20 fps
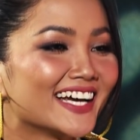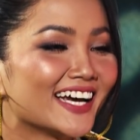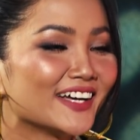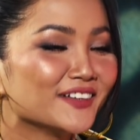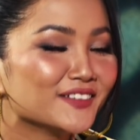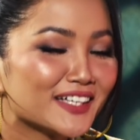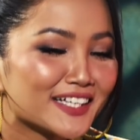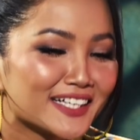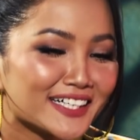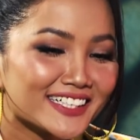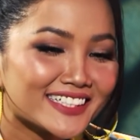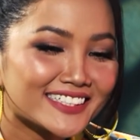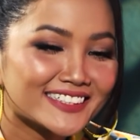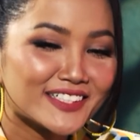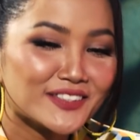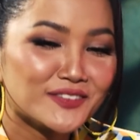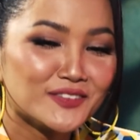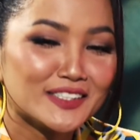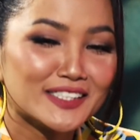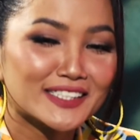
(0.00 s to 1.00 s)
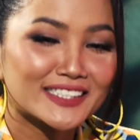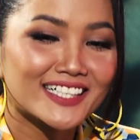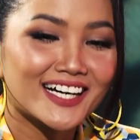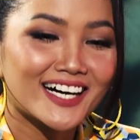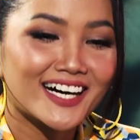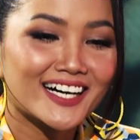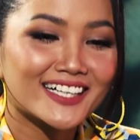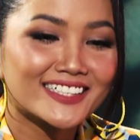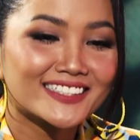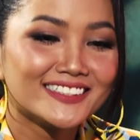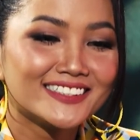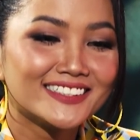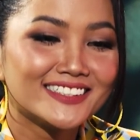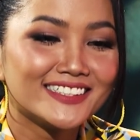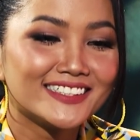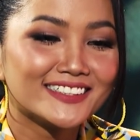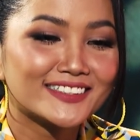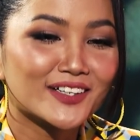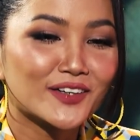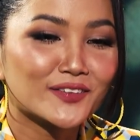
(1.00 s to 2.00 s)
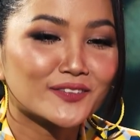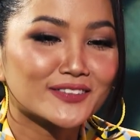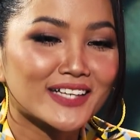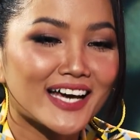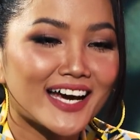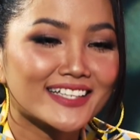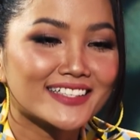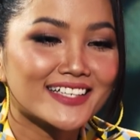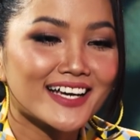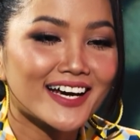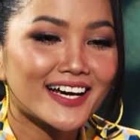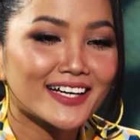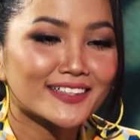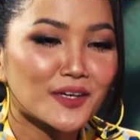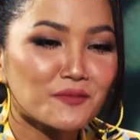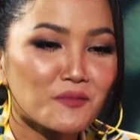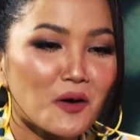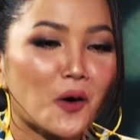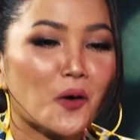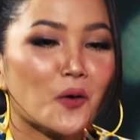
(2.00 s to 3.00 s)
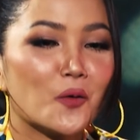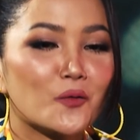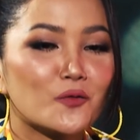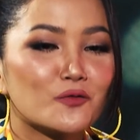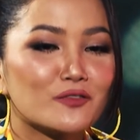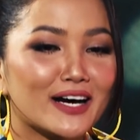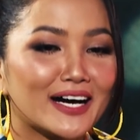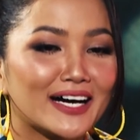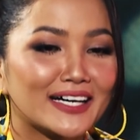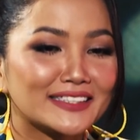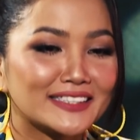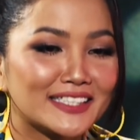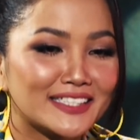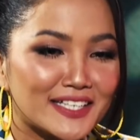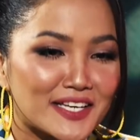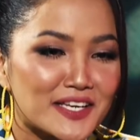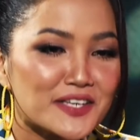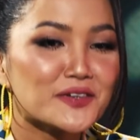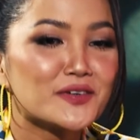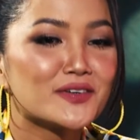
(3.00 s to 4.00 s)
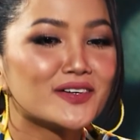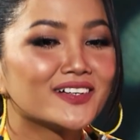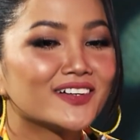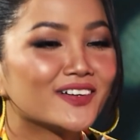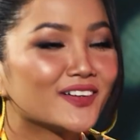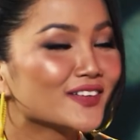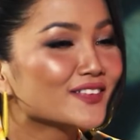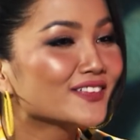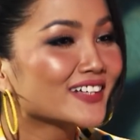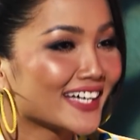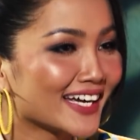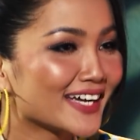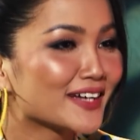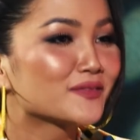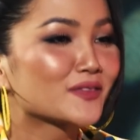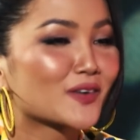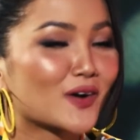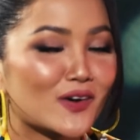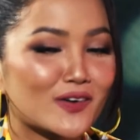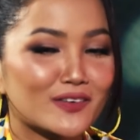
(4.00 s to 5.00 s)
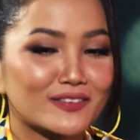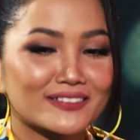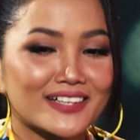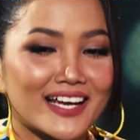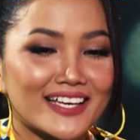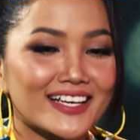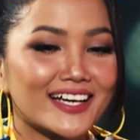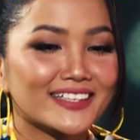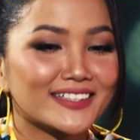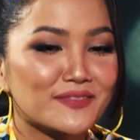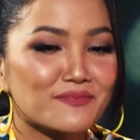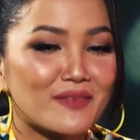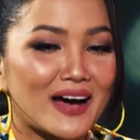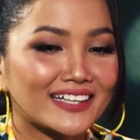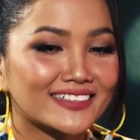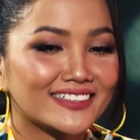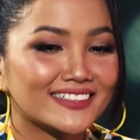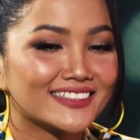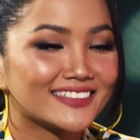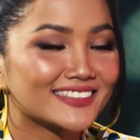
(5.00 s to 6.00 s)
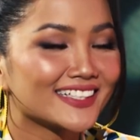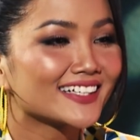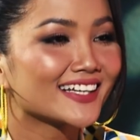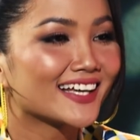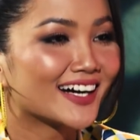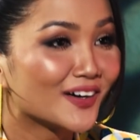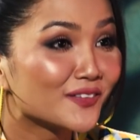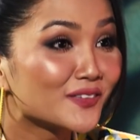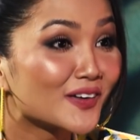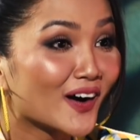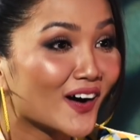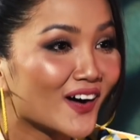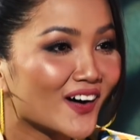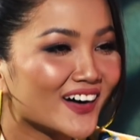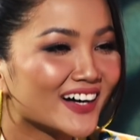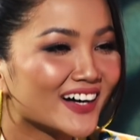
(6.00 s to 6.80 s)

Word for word: em đã tìm được à, người chồng đại gia tâm hồn và tình yêu đối với em Còn đại gia tiền bạc thì chắc là không có